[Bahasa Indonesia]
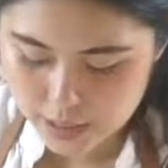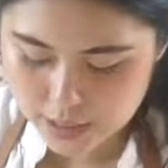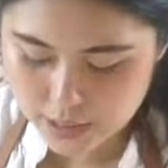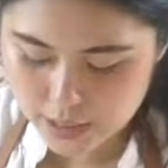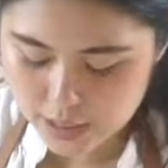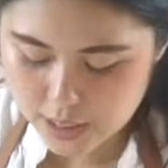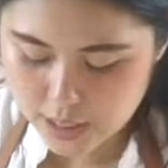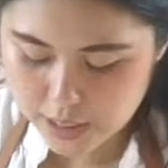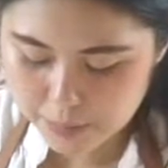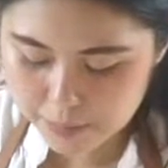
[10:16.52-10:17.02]
Kita
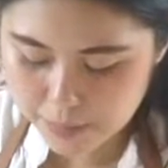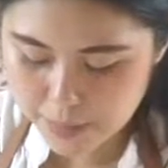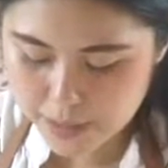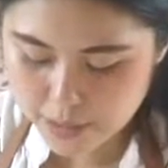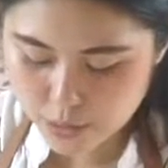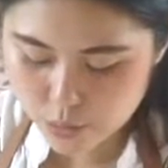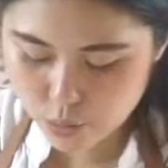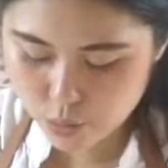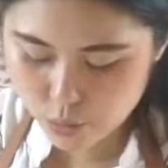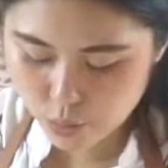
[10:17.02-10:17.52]
akan jadikan
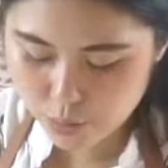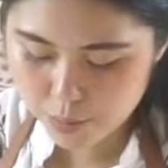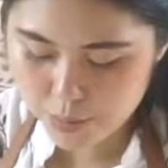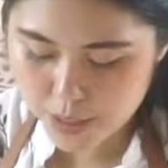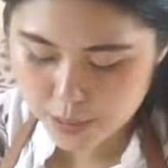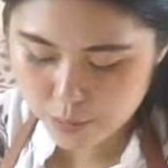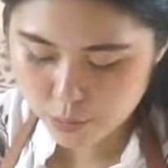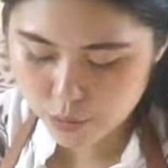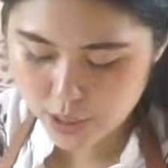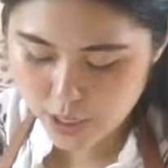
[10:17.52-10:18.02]
paste
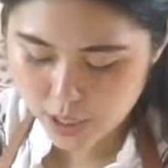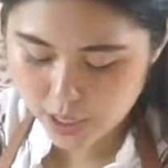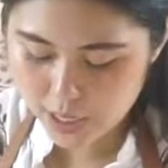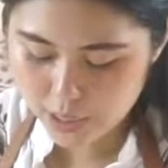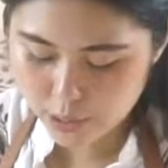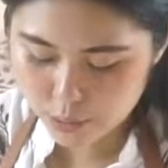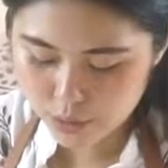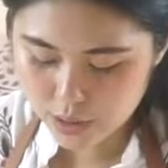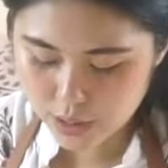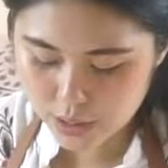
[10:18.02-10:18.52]
dulu biar
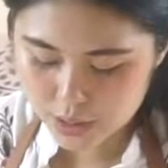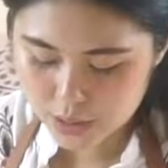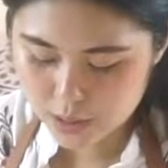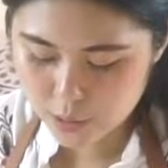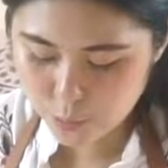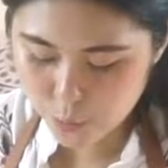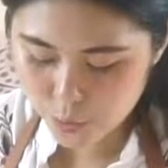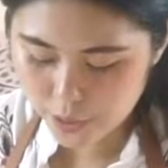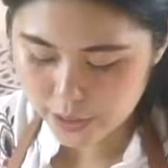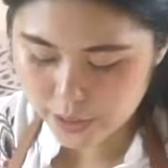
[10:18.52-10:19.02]
mudah larut
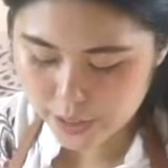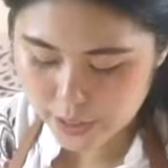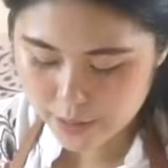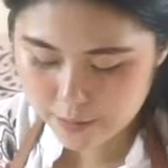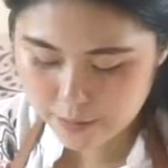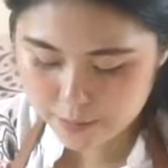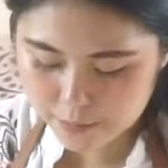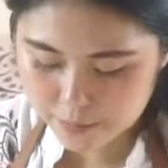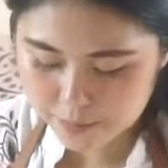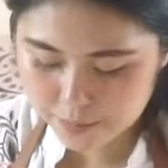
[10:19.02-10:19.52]
nanti semuanya.